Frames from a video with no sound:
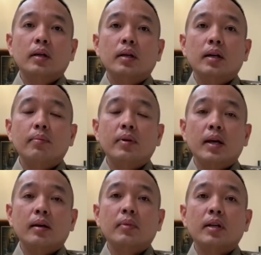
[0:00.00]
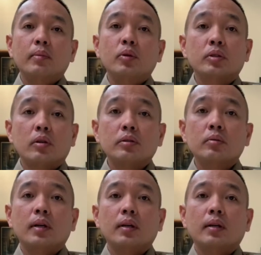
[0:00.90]
คลิปเนี่ยมันจะมีอยู่ 2
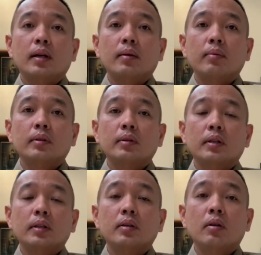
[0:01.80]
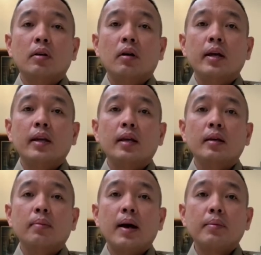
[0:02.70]
ส่วนนะครับ คือร่องรอยใน
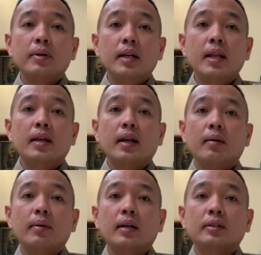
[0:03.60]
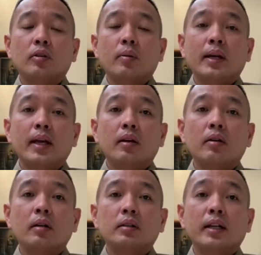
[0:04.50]
ภาคพื้นดินนะครับ ทางสนบังเขน
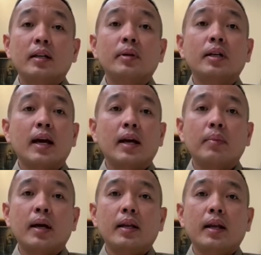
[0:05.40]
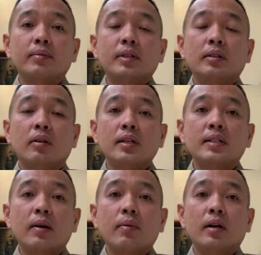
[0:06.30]
ก็จะได้ดำเนินการไปนะครับ ซึ่งตอนนี้
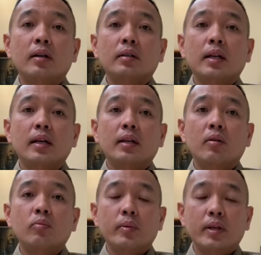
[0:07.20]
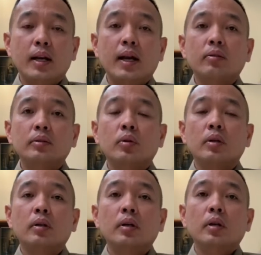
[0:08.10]
ทราบว่าก็ได้ข้อมูลมาเยอะแล้ว ส่ว
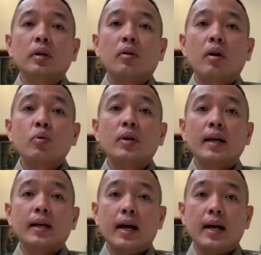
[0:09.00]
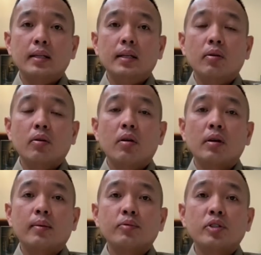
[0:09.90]
นข้อมูลทางอากาศหรือที่เกี่ยวข้อง
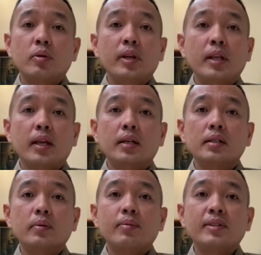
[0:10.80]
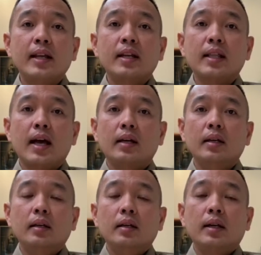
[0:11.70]
กับโซเชียลมีเดียหรือเว็บไซต์ต่า
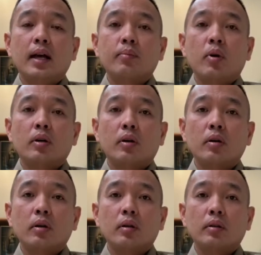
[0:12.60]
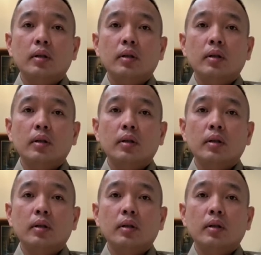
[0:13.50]
งๆ ทางปอทอก็